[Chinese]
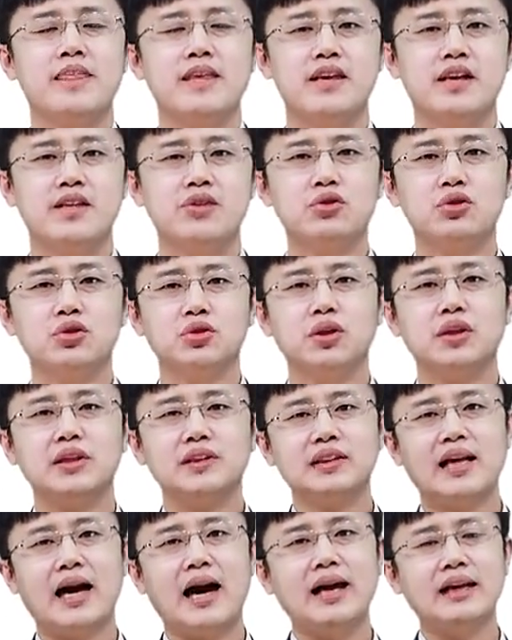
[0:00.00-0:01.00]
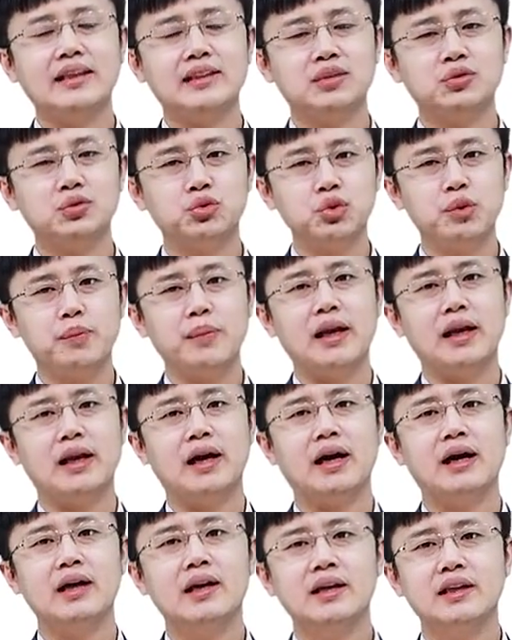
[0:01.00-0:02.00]
也就是说，他已经具备
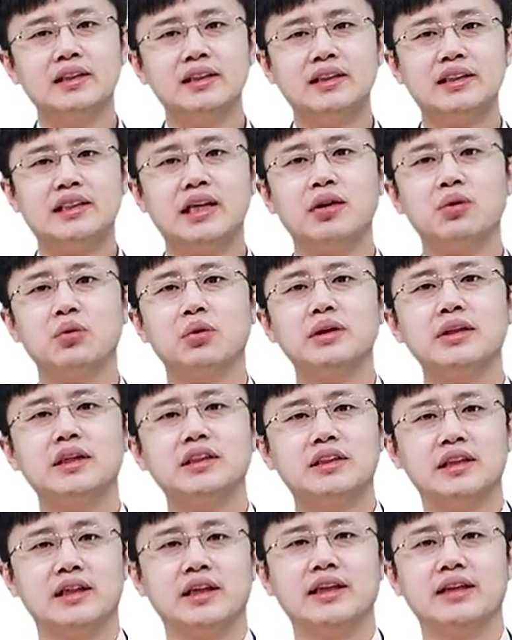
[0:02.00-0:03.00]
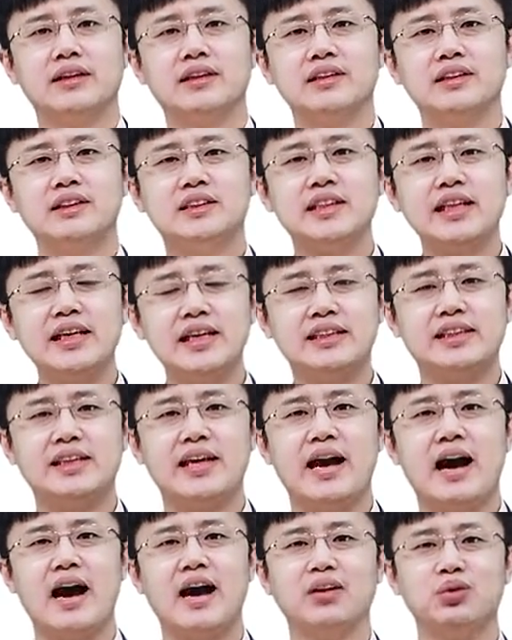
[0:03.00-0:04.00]
了相关的经历，这一
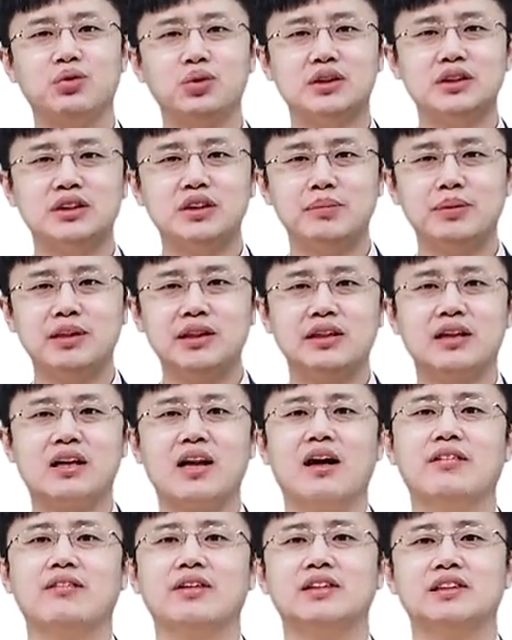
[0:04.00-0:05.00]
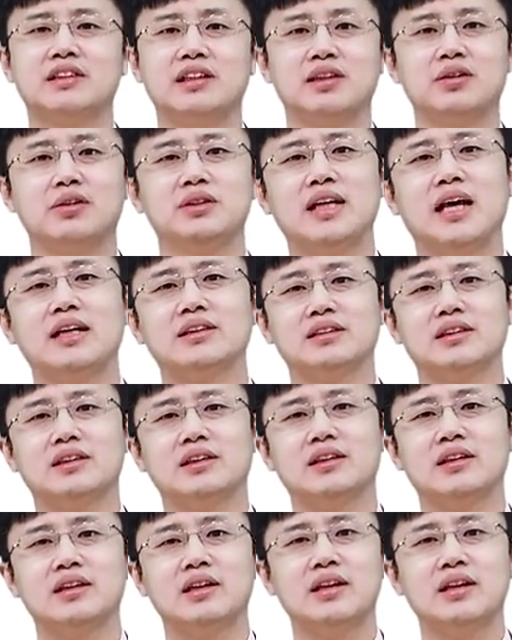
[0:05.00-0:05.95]
点啊，对竞聘这个岗位是很有价值的。